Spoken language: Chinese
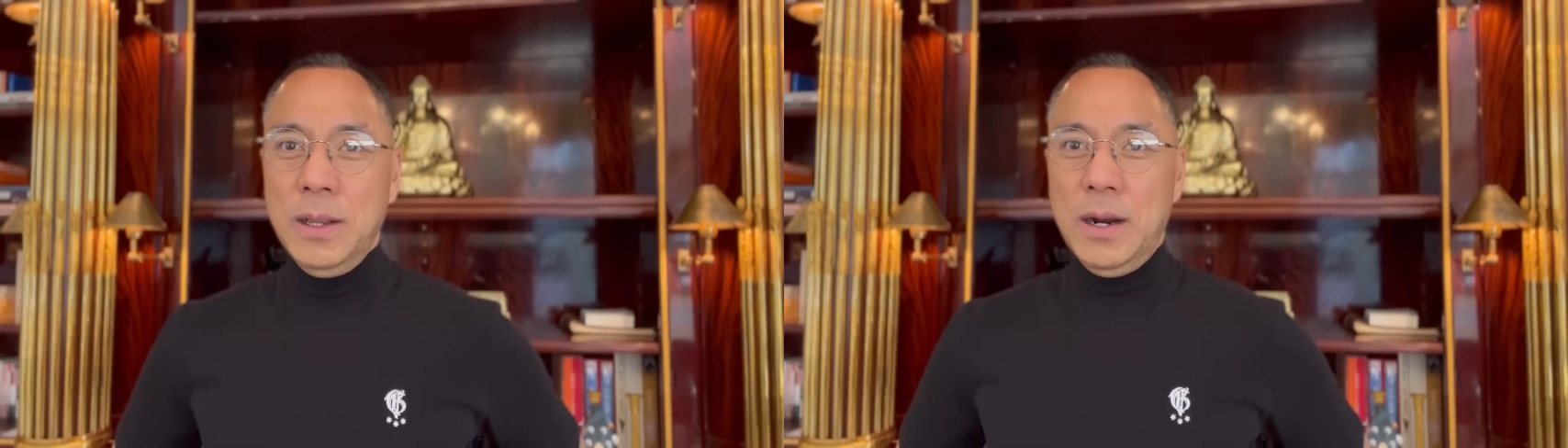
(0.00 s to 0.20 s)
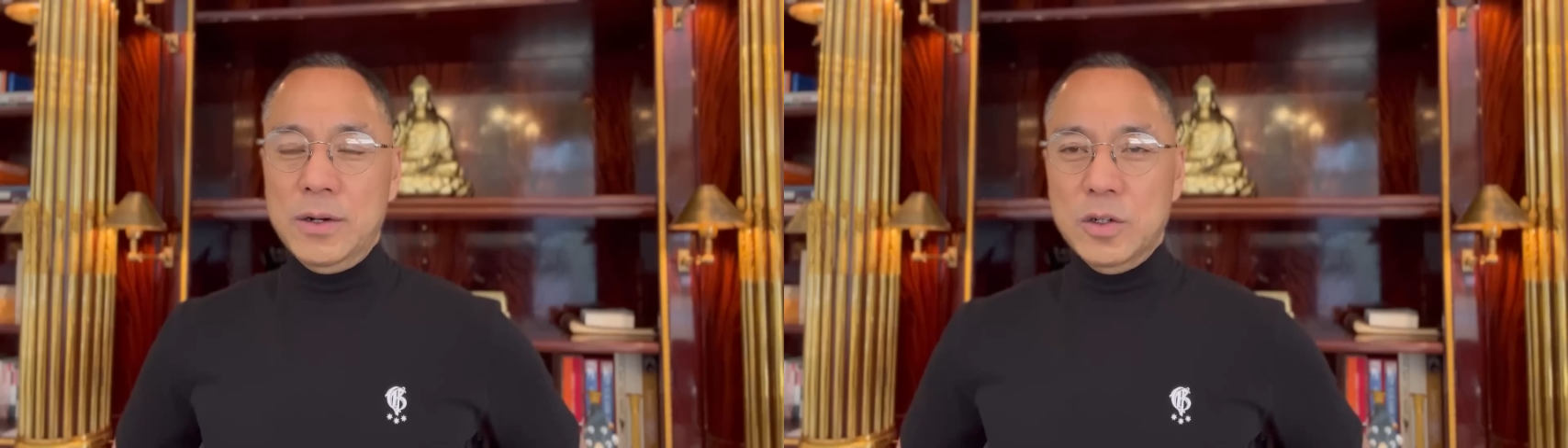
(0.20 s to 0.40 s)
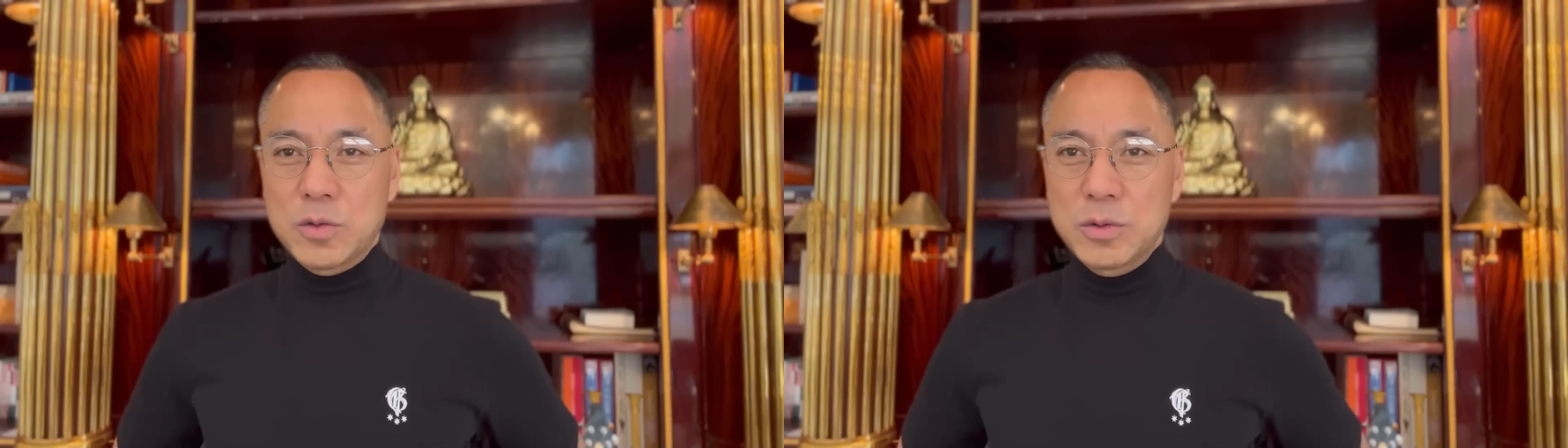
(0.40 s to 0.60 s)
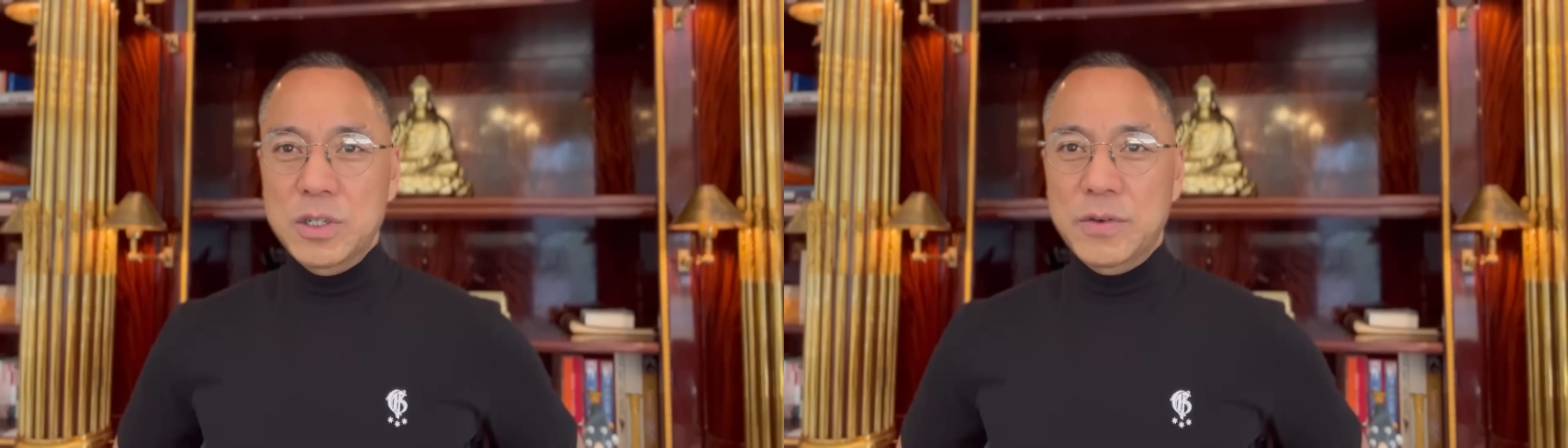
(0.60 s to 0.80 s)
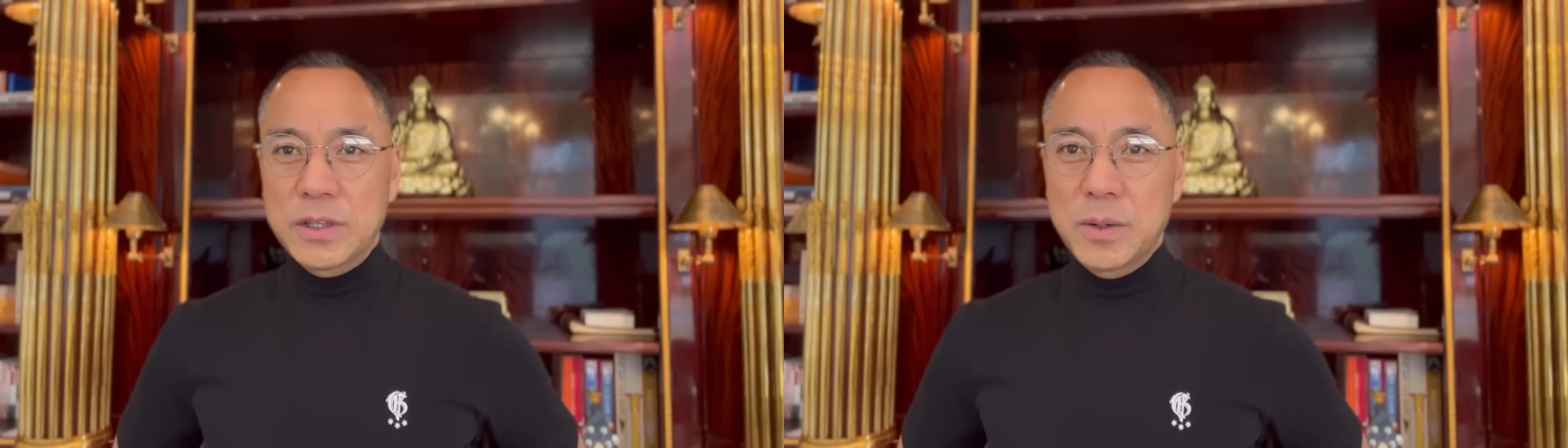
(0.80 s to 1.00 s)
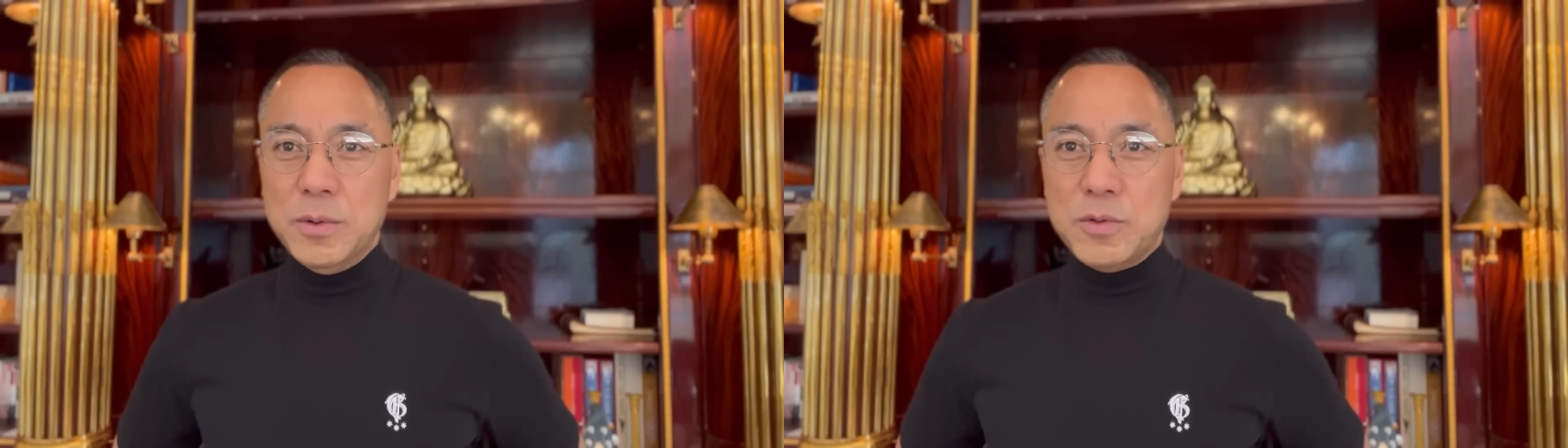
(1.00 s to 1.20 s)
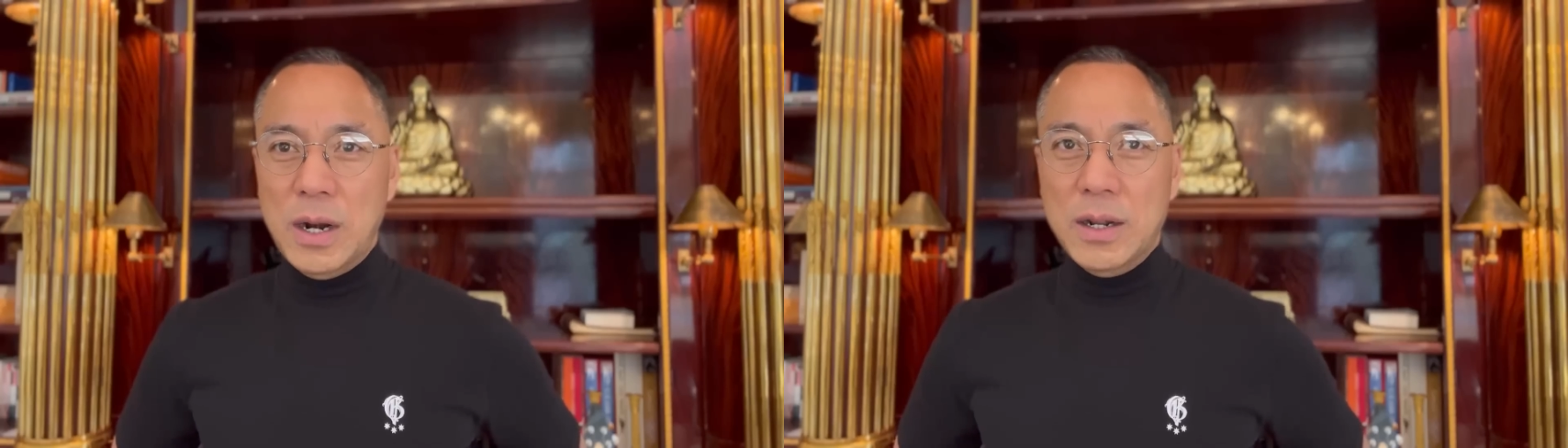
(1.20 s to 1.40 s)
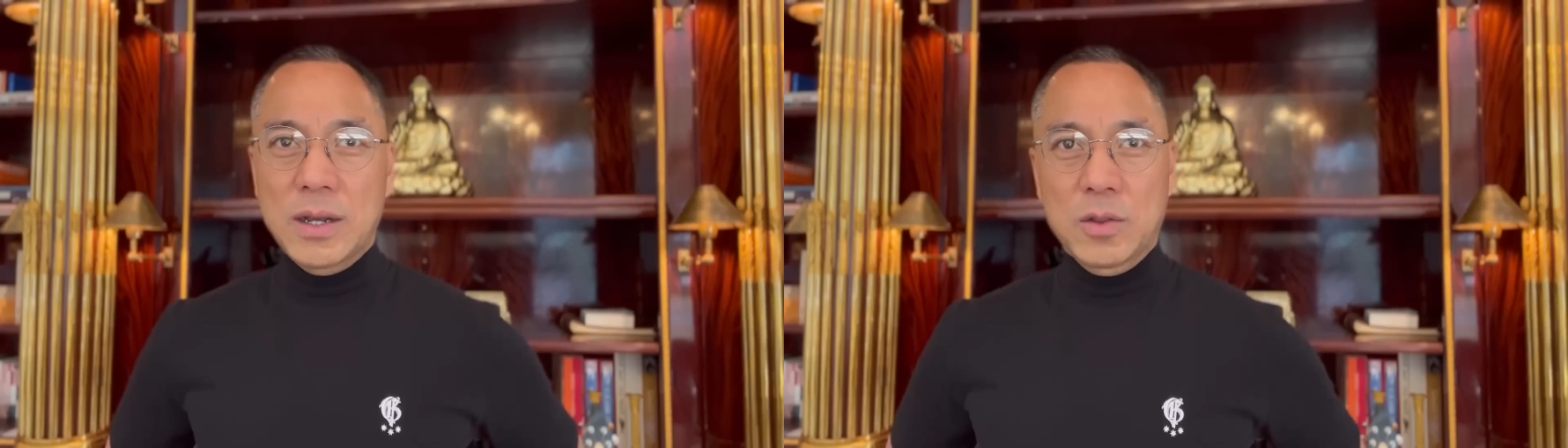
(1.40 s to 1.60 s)
而且中纪委内部抓
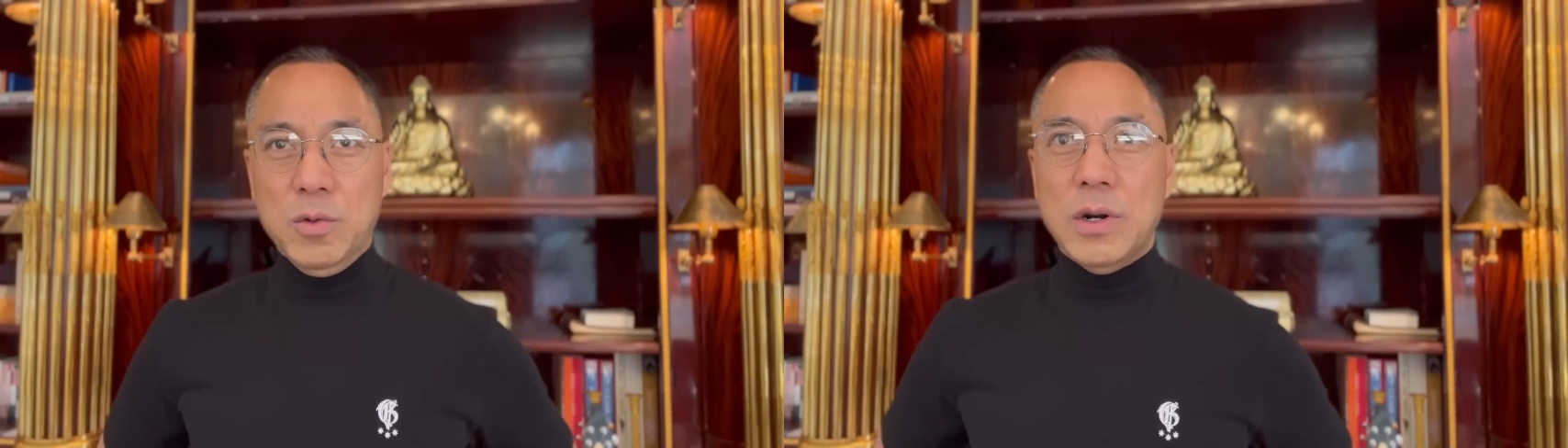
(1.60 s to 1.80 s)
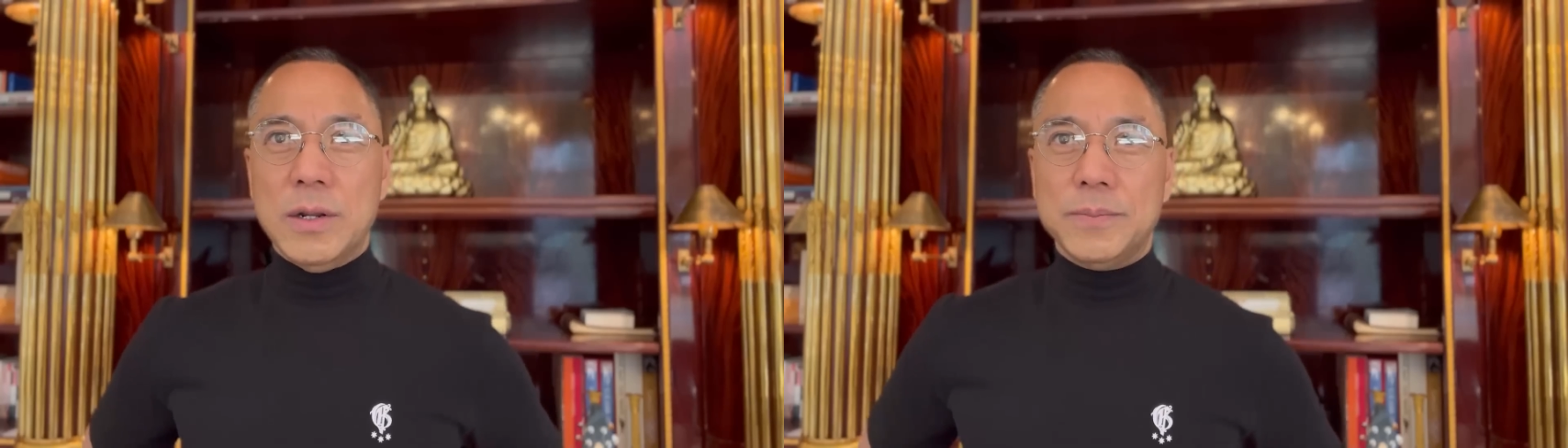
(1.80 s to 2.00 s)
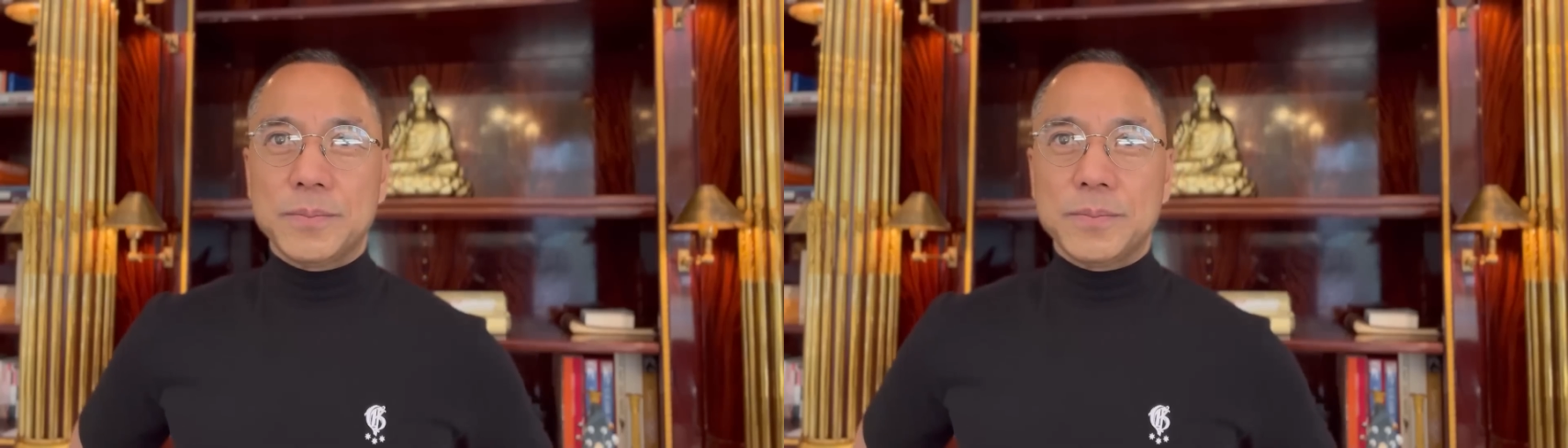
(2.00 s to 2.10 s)
了很多人，